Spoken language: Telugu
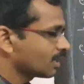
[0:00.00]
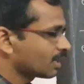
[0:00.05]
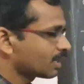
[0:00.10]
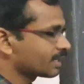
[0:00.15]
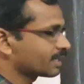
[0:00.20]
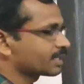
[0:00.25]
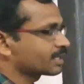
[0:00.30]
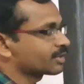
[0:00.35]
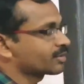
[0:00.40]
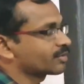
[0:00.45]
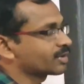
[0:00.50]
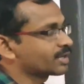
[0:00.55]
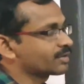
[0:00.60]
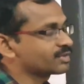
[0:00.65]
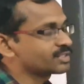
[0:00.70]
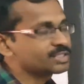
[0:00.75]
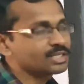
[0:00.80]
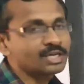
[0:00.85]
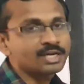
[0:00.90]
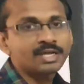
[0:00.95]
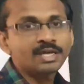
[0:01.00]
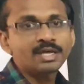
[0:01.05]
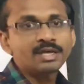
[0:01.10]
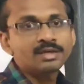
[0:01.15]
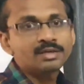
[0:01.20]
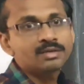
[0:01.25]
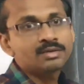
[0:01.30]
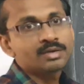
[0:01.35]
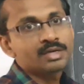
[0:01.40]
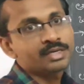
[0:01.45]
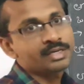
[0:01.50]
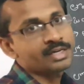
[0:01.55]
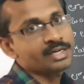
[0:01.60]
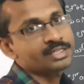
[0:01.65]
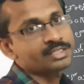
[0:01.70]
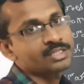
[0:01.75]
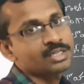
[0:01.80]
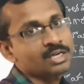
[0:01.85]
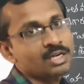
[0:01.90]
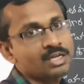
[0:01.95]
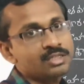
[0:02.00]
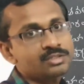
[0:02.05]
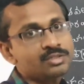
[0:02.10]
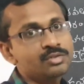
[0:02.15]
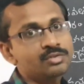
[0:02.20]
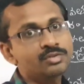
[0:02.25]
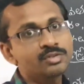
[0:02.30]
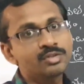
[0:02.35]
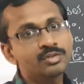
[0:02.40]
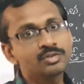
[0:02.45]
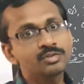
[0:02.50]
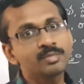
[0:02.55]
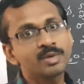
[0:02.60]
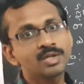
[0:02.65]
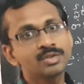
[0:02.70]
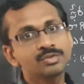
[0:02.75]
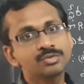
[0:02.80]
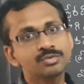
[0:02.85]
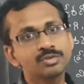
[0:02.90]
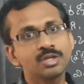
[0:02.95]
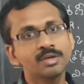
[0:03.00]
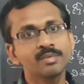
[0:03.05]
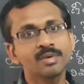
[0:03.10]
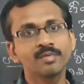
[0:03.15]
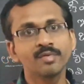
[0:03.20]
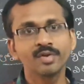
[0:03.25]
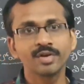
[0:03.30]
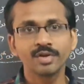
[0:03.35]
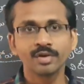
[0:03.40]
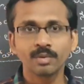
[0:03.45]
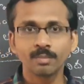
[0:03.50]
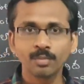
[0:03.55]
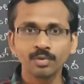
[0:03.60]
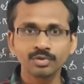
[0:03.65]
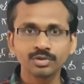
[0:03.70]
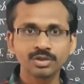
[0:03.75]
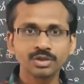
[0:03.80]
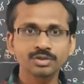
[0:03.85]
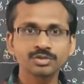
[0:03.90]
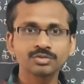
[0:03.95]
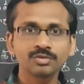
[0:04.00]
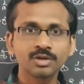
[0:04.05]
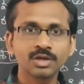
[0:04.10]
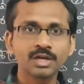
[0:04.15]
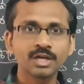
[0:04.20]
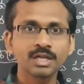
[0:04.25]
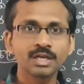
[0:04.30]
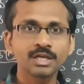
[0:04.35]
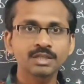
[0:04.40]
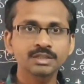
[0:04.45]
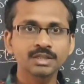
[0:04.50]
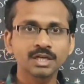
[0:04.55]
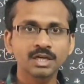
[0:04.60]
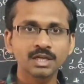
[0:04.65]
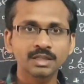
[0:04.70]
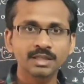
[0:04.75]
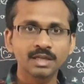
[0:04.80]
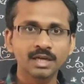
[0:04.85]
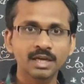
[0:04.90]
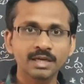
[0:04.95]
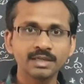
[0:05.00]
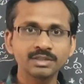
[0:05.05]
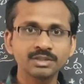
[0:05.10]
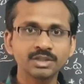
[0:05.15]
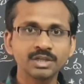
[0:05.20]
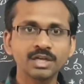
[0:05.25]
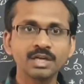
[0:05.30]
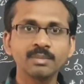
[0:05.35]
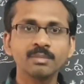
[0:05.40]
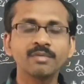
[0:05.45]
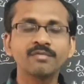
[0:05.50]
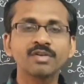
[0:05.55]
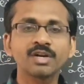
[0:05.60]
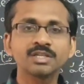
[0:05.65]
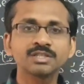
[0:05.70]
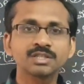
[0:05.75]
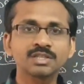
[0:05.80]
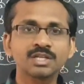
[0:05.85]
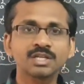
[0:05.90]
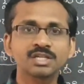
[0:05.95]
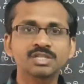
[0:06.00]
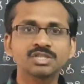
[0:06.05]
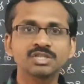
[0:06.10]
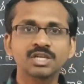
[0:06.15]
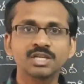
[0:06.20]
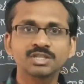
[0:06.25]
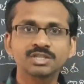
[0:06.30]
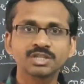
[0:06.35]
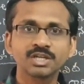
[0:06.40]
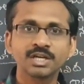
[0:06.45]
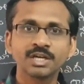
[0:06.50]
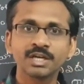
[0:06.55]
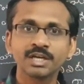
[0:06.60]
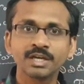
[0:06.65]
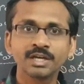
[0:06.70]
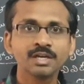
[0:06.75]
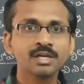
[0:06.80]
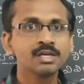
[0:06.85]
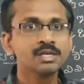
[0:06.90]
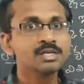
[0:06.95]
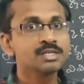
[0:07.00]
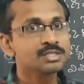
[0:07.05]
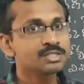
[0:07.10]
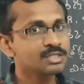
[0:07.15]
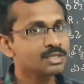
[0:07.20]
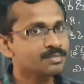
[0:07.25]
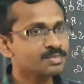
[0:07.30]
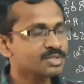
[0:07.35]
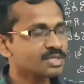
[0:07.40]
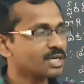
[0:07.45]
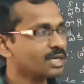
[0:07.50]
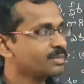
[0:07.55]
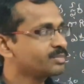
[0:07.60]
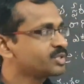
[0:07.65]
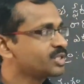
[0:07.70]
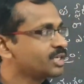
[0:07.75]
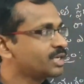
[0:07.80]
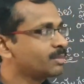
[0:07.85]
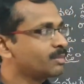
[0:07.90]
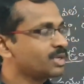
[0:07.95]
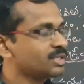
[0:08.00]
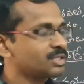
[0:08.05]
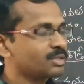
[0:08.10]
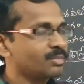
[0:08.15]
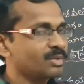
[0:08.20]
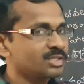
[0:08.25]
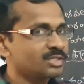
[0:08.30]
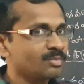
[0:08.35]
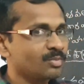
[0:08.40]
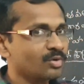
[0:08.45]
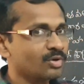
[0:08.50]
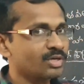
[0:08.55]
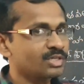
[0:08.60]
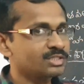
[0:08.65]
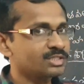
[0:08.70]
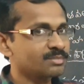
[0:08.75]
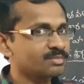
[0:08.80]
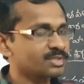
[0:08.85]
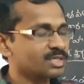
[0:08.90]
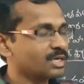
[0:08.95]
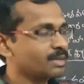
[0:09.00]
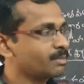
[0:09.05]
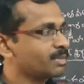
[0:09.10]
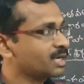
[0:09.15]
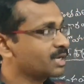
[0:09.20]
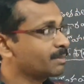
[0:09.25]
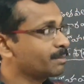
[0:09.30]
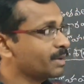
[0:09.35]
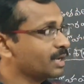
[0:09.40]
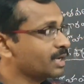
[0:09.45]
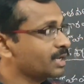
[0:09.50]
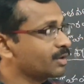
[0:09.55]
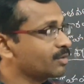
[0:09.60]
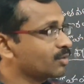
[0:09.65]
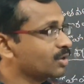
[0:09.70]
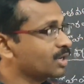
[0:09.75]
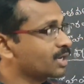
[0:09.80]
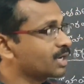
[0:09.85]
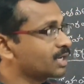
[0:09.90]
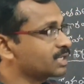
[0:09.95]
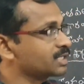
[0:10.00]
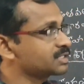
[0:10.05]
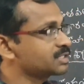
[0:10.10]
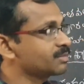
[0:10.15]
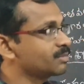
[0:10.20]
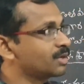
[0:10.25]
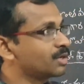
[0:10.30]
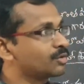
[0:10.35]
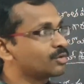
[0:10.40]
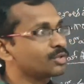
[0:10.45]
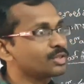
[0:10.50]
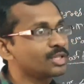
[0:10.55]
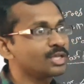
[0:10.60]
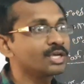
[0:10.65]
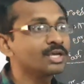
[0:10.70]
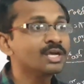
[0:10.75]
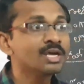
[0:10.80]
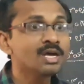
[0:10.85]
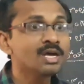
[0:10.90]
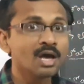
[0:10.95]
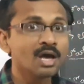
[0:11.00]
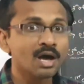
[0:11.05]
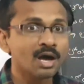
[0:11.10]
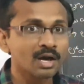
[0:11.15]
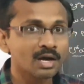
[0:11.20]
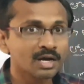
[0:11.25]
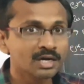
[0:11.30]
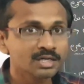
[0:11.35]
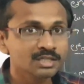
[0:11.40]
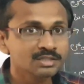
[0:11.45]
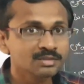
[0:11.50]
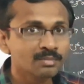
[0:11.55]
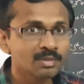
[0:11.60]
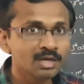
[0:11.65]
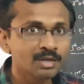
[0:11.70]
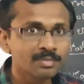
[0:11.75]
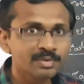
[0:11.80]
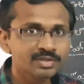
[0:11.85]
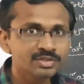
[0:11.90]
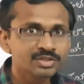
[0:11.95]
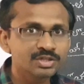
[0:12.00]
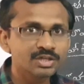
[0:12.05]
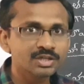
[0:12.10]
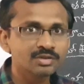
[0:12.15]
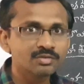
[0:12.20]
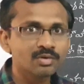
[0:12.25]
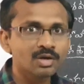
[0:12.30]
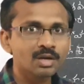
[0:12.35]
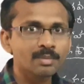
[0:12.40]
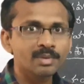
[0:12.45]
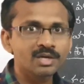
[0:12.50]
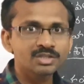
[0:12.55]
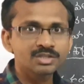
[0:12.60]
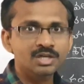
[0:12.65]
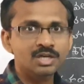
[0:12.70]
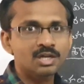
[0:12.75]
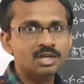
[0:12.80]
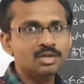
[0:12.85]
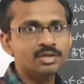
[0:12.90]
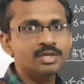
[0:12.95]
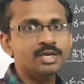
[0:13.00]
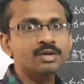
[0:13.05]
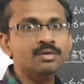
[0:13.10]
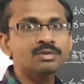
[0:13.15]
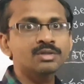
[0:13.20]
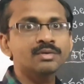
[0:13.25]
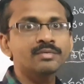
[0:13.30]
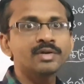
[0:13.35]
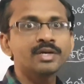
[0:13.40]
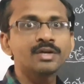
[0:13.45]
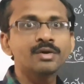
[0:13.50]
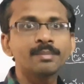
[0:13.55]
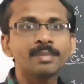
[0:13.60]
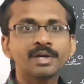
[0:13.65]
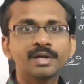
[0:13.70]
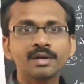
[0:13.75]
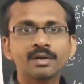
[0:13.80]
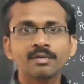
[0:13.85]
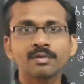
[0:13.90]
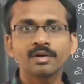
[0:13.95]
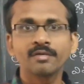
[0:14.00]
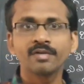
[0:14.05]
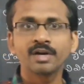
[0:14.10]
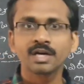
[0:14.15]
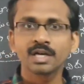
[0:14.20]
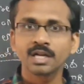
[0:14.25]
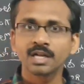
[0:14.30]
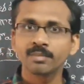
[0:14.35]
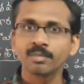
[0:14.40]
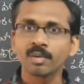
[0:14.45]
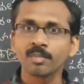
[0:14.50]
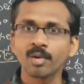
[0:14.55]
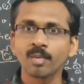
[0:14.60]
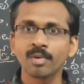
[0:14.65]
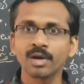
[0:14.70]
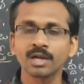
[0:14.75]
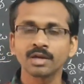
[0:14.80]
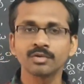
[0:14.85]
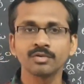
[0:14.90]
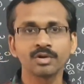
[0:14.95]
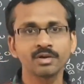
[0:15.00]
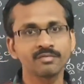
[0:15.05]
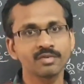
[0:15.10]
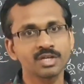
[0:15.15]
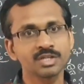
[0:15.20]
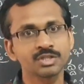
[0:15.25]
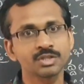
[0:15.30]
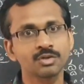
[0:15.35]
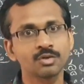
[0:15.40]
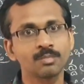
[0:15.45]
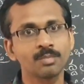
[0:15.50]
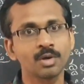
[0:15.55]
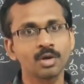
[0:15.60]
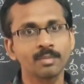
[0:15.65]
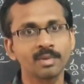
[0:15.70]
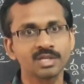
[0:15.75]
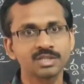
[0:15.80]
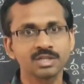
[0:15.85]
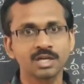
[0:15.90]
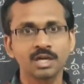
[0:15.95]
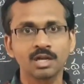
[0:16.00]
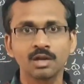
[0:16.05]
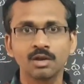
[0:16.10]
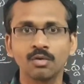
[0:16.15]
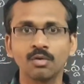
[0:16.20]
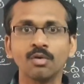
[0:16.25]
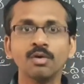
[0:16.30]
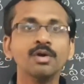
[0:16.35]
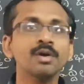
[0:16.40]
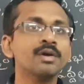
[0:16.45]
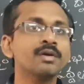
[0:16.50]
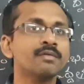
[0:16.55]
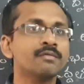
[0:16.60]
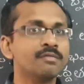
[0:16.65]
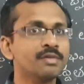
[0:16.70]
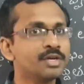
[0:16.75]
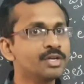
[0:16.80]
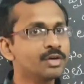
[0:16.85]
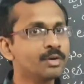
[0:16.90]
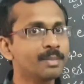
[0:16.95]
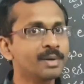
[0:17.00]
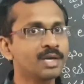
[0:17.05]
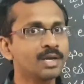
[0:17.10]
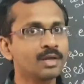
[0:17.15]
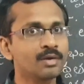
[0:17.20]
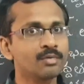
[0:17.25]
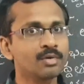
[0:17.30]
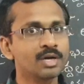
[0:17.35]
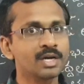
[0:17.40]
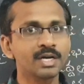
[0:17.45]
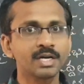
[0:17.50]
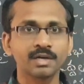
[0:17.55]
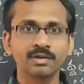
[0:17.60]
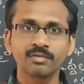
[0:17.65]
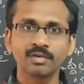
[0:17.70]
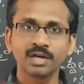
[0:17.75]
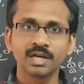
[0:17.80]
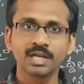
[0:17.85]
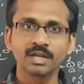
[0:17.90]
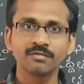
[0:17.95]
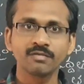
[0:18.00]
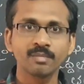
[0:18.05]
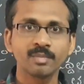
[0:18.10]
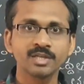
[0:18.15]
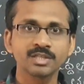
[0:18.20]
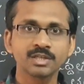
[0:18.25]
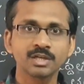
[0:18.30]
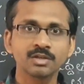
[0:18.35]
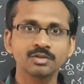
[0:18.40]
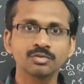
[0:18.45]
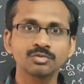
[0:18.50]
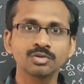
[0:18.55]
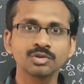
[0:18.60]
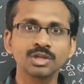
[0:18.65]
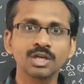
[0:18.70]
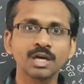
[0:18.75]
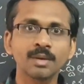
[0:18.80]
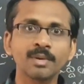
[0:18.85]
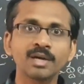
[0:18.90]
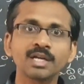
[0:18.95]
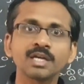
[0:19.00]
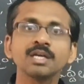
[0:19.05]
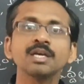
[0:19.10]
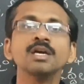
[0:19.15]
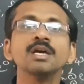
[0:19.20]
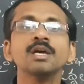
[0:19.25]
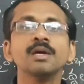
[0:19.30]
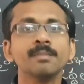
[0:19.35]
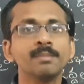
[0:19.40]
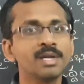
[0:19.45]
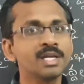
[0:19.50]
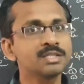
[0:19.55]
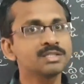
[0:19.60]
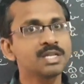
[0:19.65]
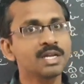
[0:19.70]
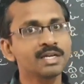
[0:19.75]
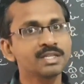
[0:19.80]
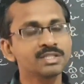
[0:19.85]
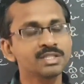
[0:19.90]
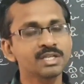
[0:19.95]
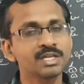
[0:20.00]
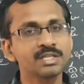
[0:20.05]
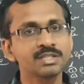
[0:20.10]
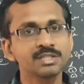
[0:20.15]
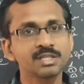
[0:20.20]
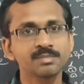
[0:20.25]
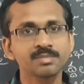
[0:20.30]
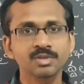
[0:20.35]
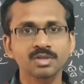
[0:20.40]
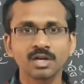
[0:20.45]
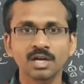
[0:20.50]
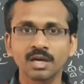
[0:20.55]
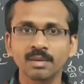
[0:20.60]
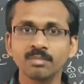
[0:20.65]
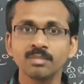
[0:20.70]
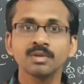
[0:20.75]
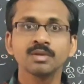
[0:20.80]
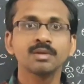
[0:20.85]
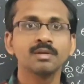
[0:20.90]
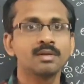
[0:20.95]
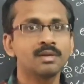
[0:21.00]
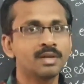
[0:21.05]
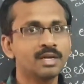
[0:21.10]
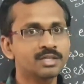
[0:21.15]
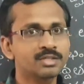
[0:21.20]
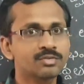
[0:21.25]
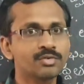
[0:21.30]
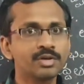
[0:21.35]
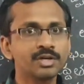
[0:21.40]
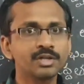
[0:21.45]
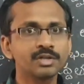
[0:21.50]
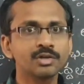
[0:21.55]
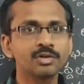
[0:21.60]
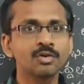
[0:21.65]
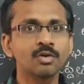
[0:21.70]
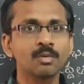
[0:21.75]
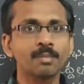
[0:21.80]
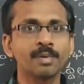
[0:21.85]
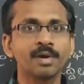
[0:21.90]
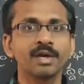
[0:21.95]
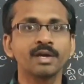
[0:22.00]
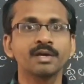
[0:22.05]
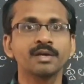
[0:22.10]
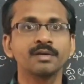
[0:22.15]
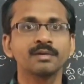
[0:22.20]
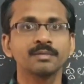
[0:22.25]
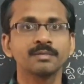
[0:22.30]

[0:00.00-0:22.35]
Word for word: అనేటటువంటి విషయాన్ని ఇంట్రడక్షన్ క్లాస్లో ఈరోజు మనం చూద్దాం ఈ వీడియోను పూర్తిగా చూడండి నచ్చినట్లయితే లైక్ చేయండి మీ ఫ్రెండ్స్ అందరికీ షేర్ చేయండి సబ్స్క్రైబ్ చేయడం మాత్రం మర్చిపోకండి సబ్స్క్రైబ్ బటన్ పక్కనే ఒక గంట సింబల్ ఉంటుంది ఆ గంట సింబల్ని ప్రెస్ చేయడం ద్వారా మన ఛానల్లో ఏ కొత్త వీడియో పెట్టినా కూడా వెంటనే మీ మొబైల్కి నోటిఫికేషన్ రూపంలో మన ఛానల్లో వీడియో పెట్టారు అనేటటువంటి ఇన్ఫర్మేషన్ అందుతుంది కాబట్టి ప్లీజ్ లైక్ షేర్ అండ్ సబ్స్క్రైబ్ లెట్స్ గోయింగ్ టు ద టాపిక్